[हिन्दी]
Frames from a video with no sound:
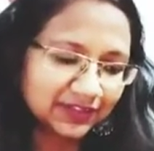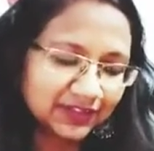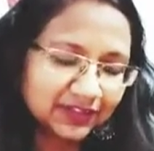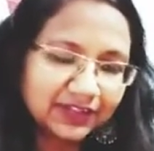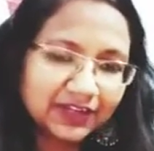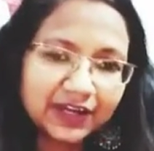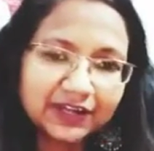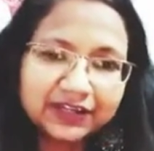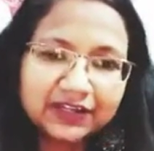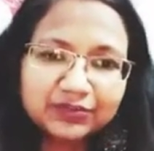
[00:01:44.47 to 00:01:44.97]

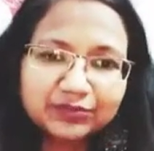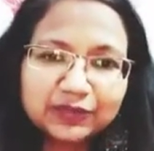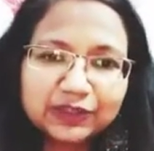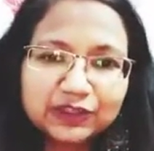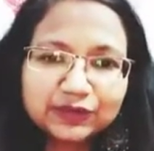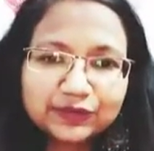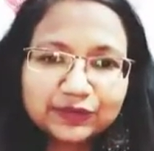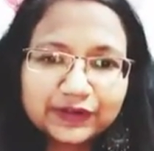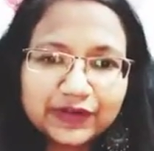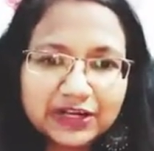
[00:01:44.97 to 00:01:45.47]
यानी
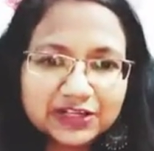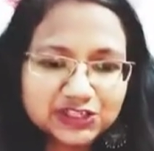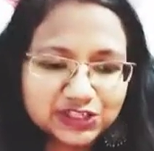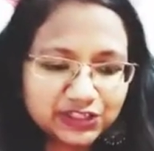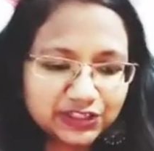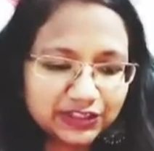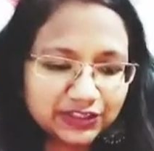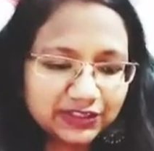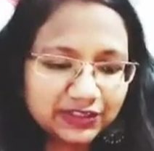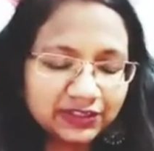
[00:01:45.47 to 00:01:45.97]
मिथुन
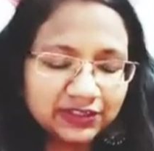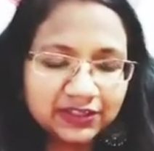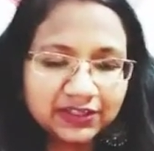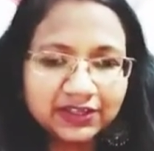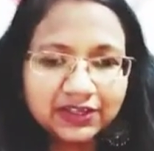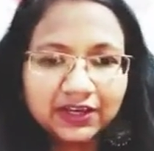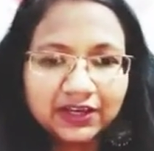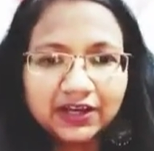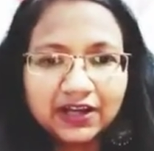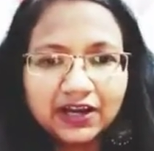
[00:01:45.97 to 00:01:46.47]
राशि
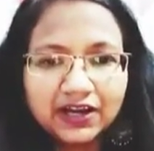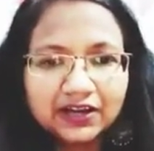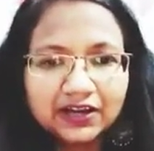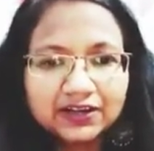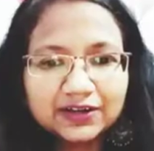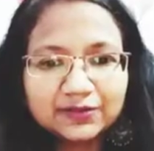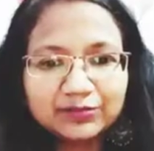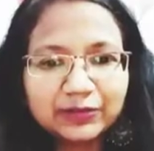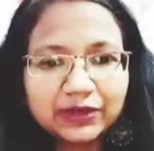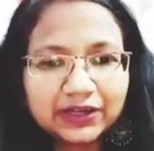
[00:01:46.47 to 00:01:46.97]

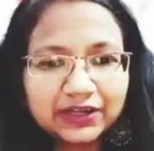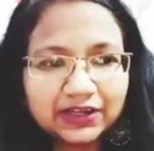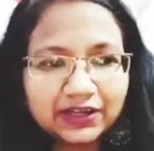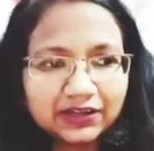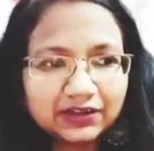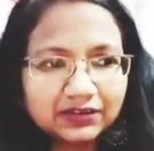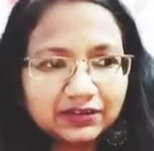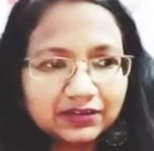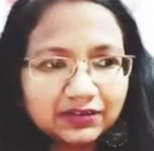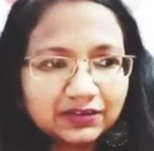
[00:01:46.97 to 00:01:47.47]
अगर मैं
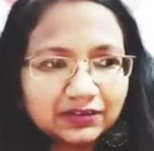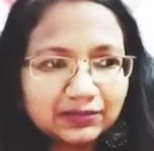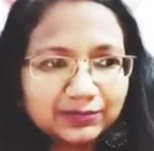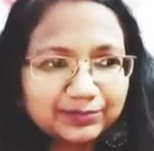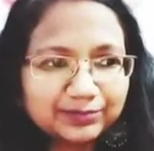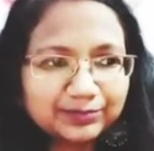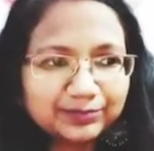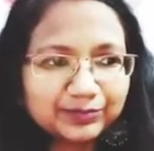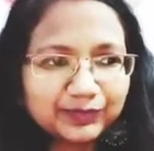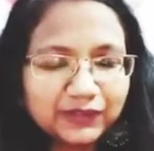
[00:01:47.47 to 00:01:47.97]

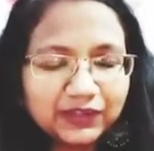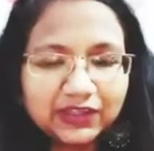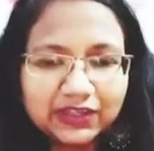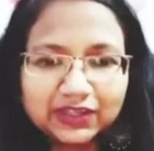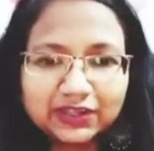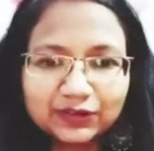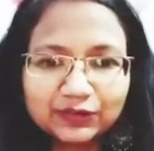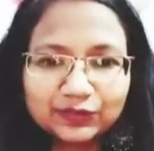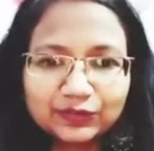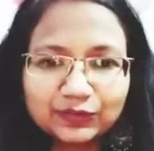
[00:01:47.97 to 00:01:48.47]
ये
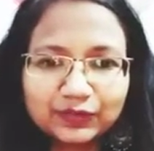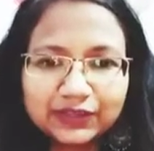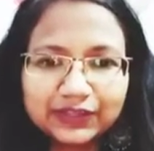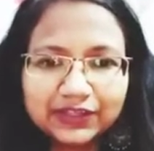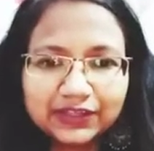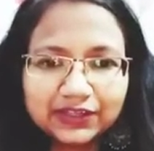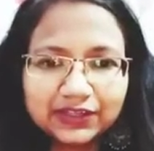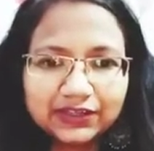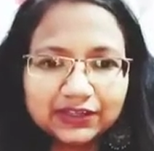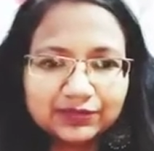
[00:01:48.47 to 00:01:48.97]
कहूँ
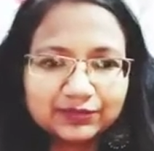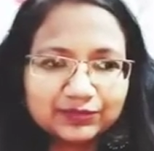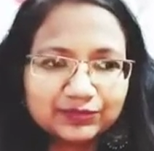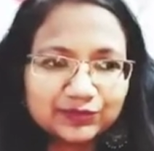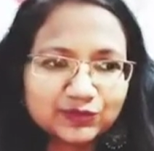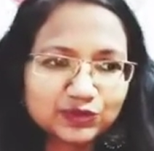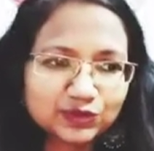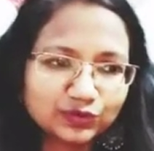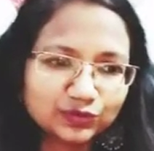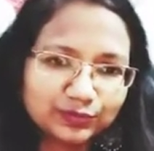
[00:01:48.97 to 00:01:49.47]
कि
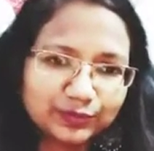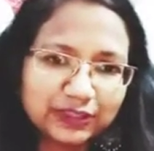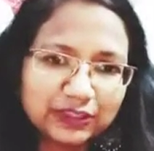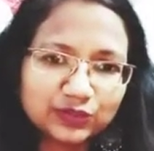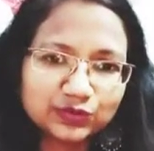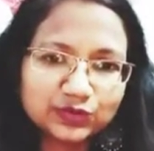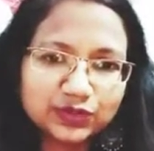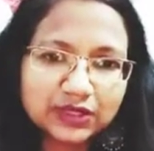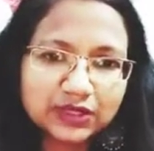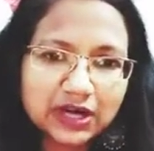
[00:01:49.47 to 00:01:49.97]
जो
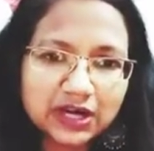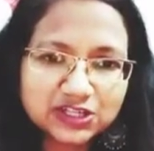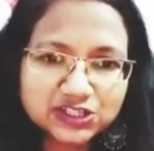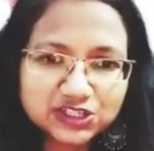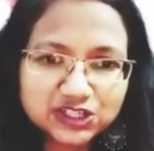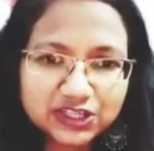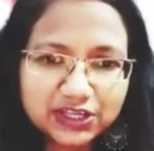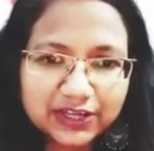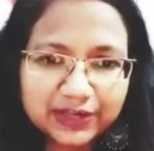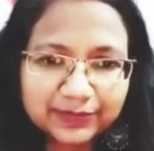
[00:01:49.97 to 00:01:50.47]
मिथुन
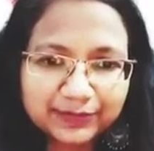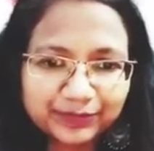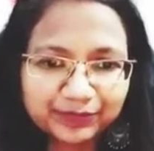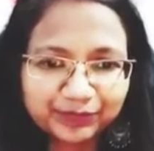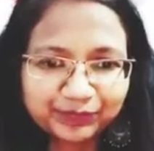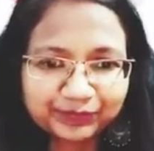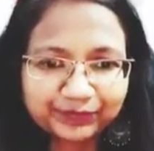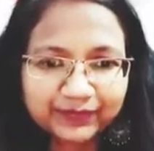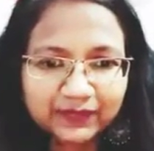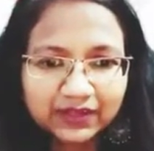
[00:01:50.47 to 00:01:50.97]
राशि है
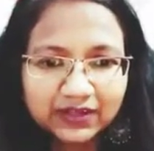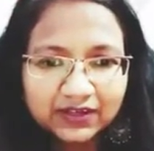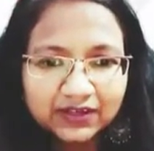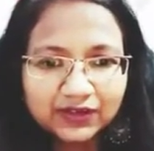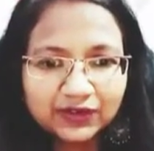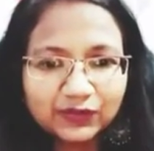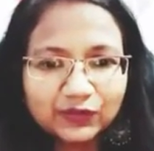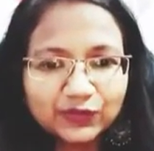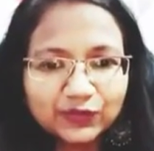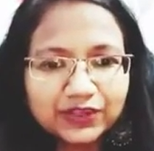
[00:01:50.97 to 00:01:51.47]

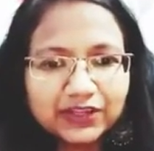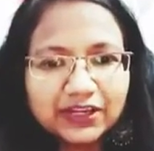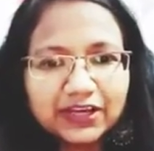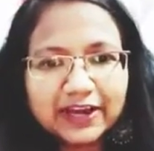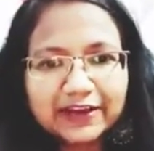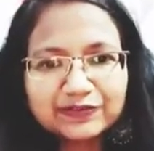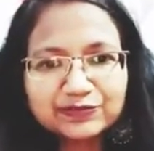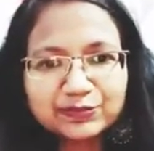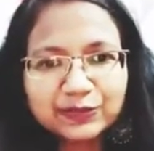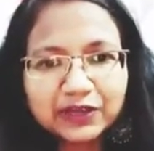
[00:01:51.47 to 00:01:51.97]
उनकी
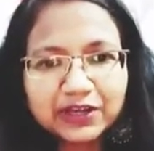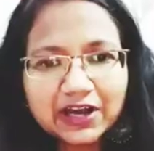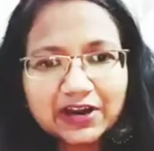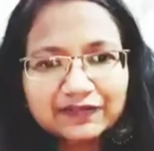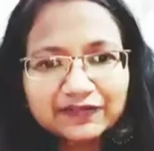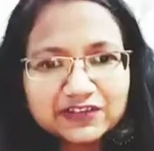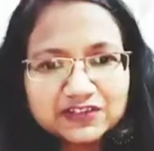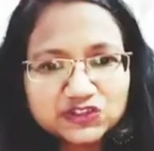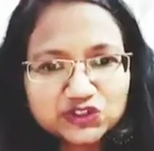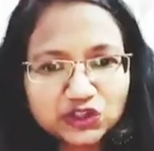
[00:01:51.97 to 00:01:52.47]
लाइफ में
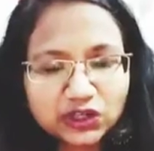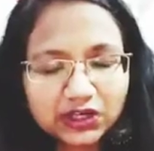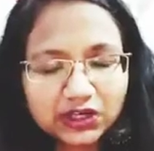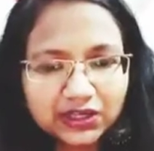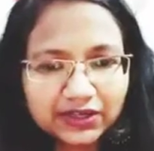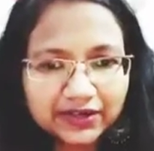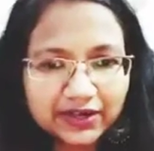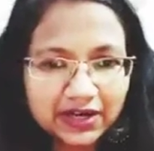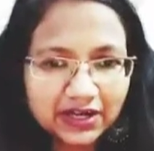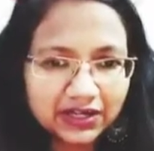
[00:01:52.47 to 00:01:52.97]
काफ़ी
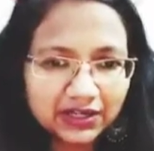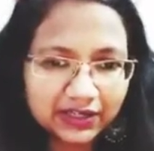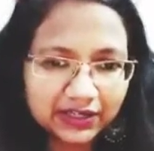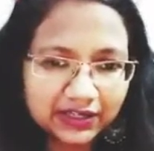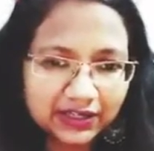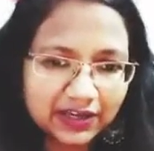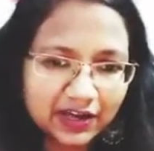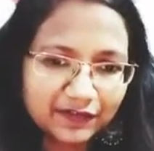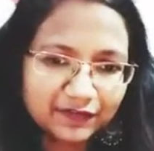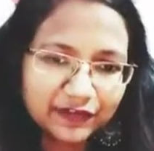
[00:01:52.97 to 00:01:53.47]
स्ट्रगल रहा है
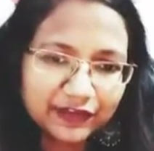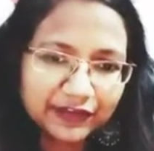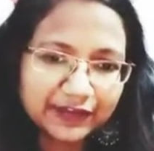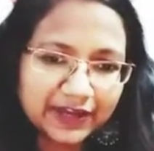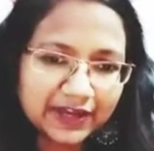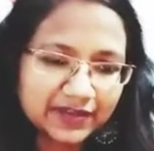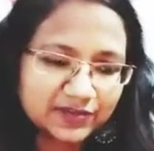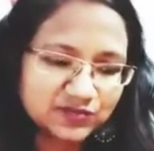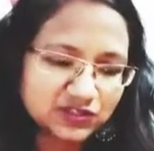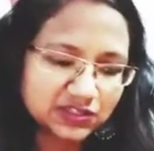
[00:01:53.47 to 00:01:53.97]
काफ़ी
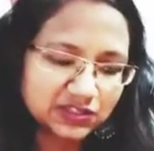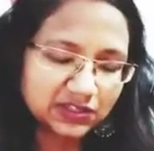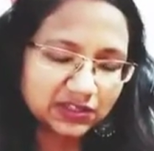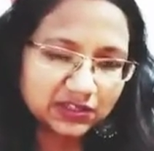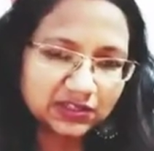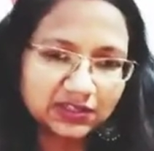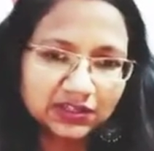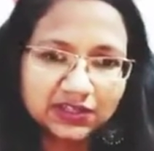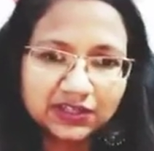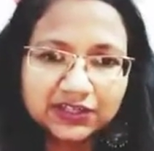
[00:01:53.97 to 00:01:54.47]
टाइम से
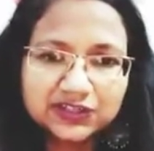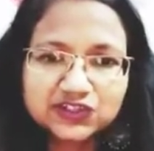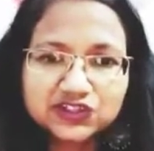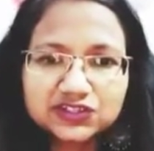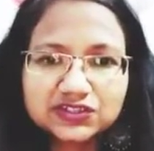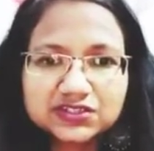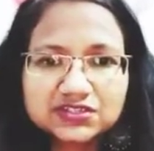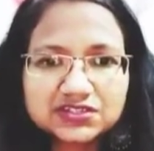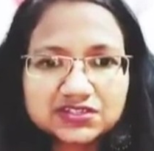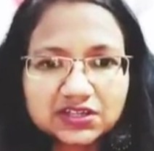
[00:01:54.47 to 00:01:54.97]

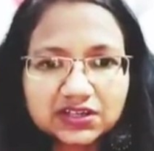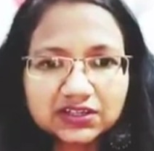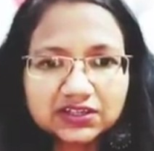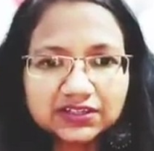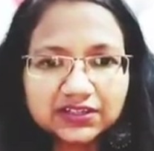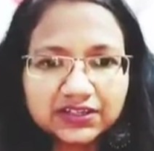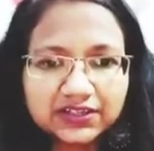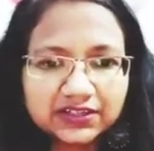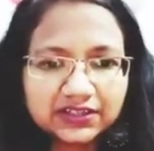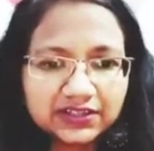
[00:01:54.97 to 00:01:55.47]
चीज़ें स्टक
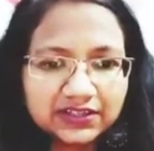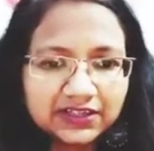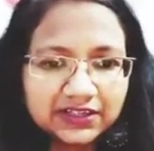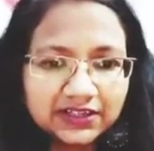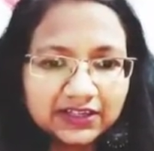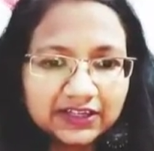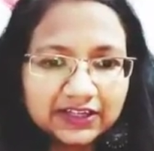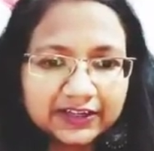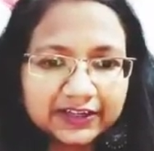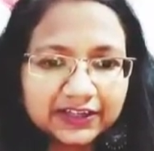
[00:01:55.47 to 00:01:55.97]
थी
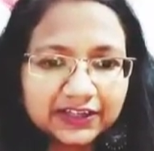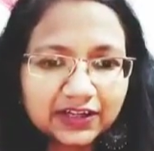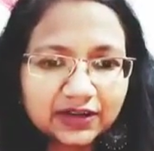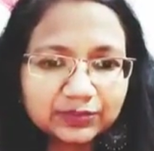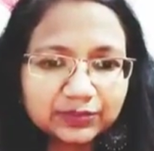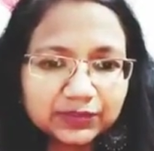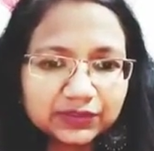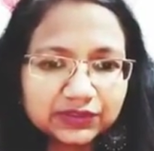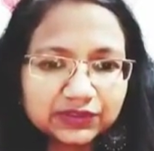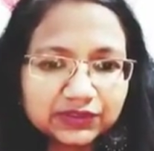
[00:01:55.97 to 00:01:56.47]
लेकिन
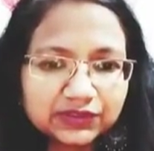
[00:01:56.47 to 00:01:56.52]
अब